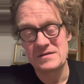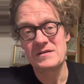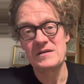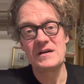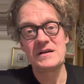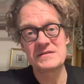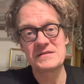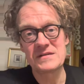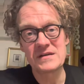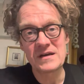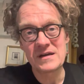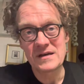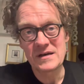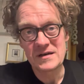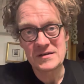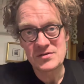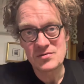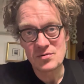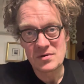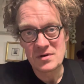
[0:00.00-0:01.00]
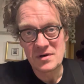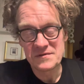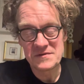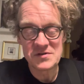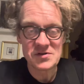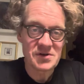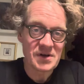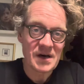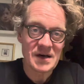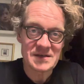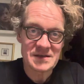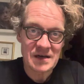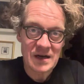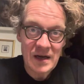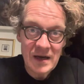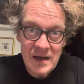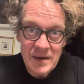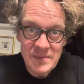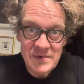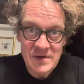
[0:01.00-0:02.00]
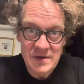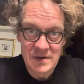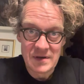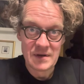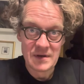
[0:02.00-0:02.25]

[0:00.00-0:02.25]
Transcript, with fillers: die letzte Generation auf die Straße klebt